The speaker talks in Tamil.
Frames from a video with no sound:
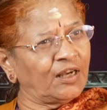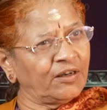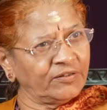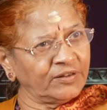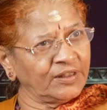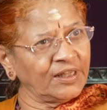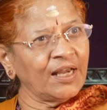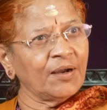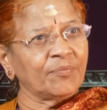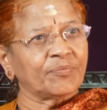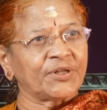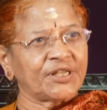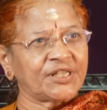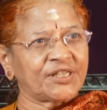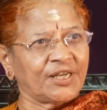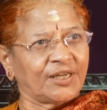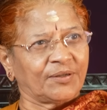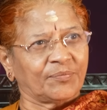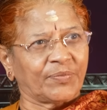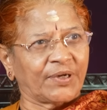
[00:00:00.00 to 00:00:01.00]
அவங்களே
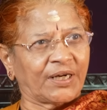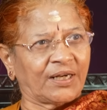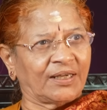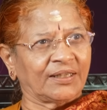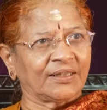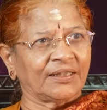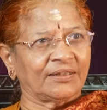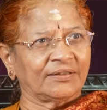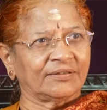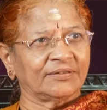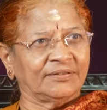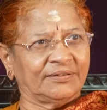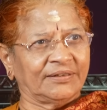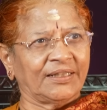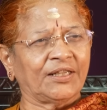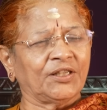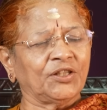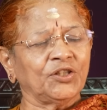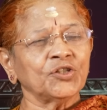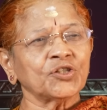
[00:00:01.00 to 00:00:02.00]
அப்ரிஷியேட் பண்ணாங்க இந்த